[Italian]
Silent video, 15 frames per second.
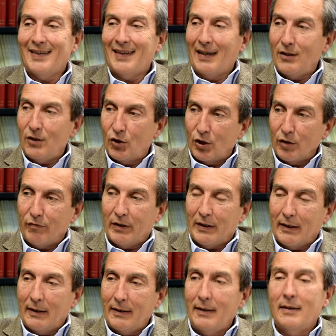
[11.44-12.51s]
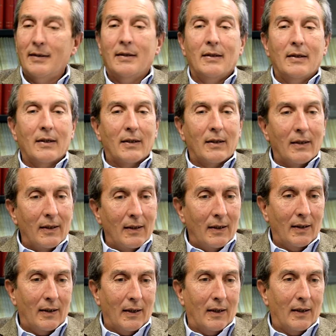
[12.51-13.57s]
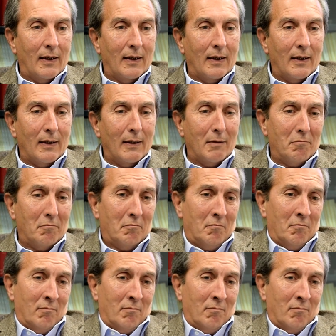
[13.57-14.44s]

da incivili che ehm,